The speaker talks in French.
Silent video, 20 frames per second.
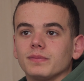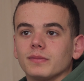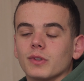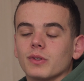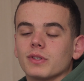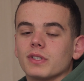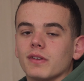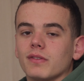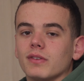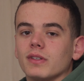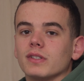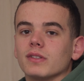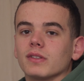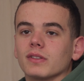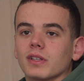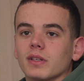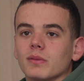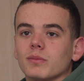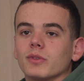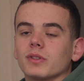Donc ça fait des
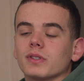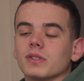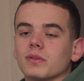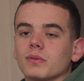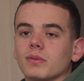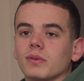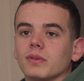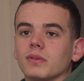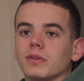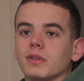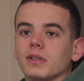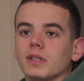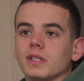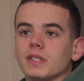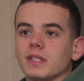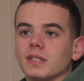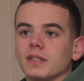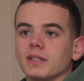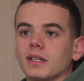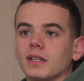entraînements qui sont
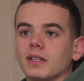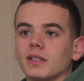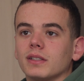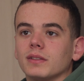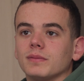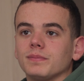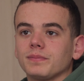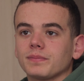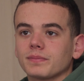assez tard.